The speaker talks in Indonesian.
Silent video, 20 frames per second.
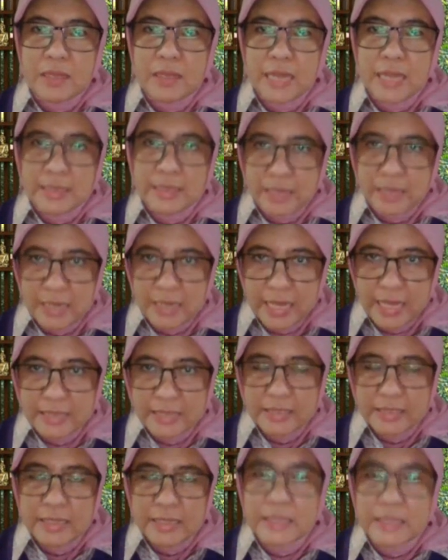klaster
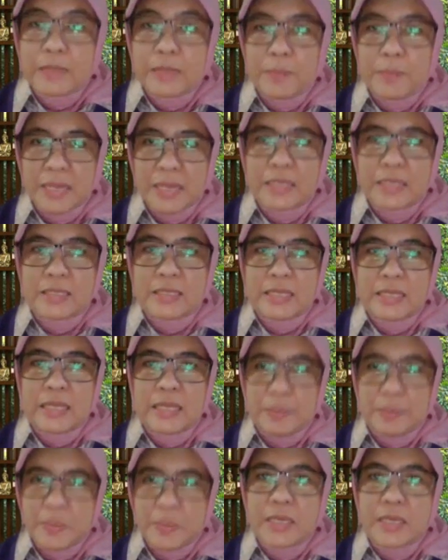kluster di tempat kerja
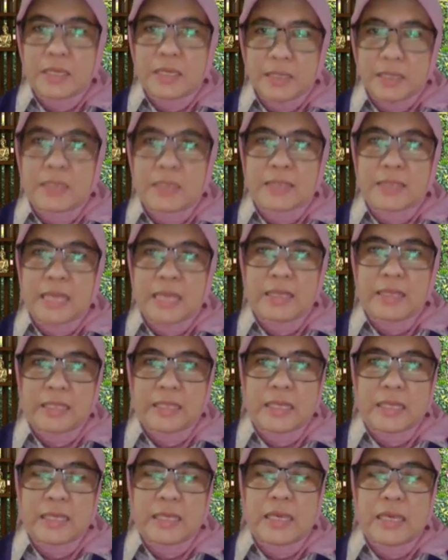tapi saat
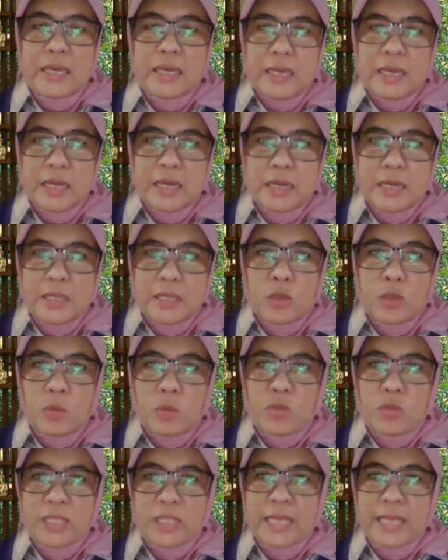ini di
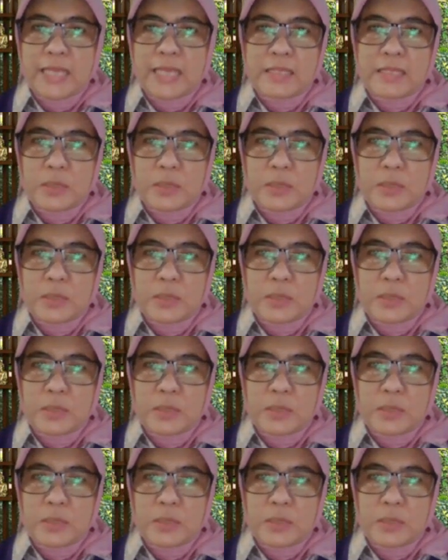komunitas